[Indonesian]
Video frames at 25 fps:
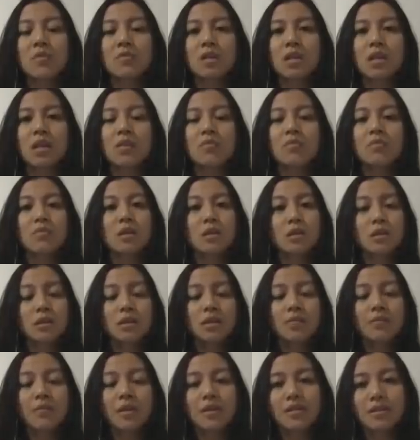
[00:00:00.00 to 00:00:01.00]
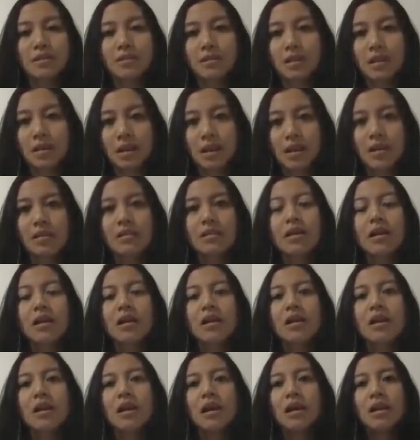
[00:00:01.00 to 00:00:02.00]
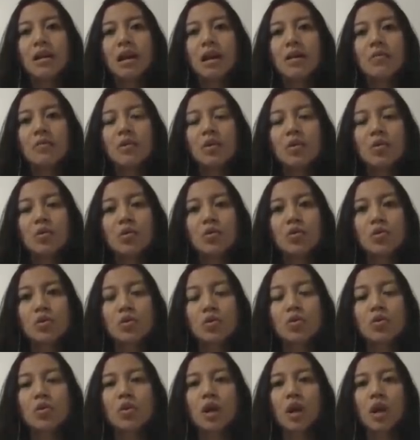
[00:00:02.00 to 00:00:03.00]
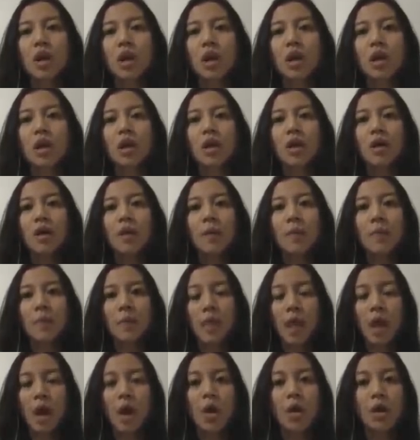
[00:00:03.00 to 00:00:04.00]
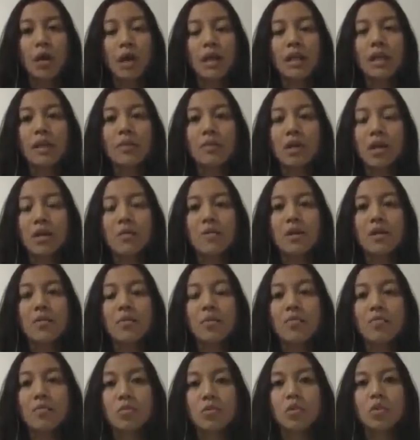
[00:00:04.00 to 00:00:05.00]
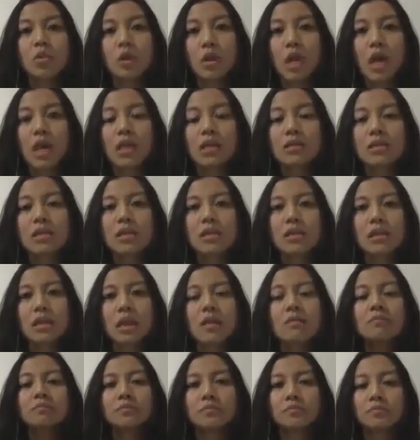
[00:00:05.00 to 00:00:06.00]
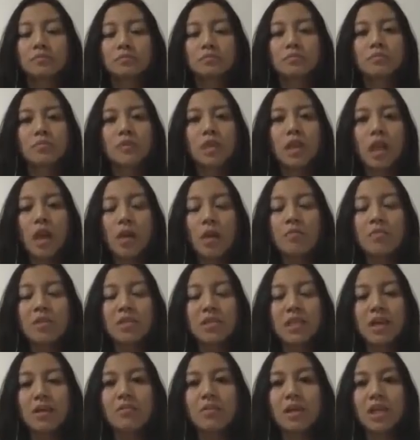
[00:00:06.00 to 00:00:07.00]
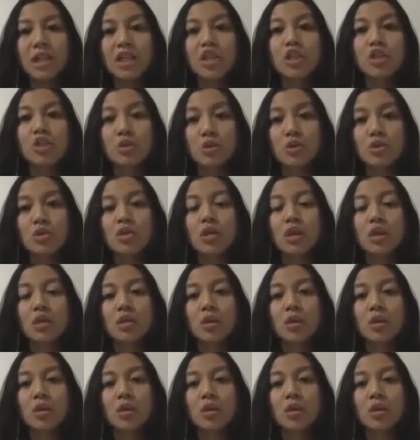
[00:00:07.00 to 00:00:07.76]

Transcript: benar-benar tepat sasaran uh, dan menuju uh, orang yang benar-benar membutuhkan sehingga bisa mereduce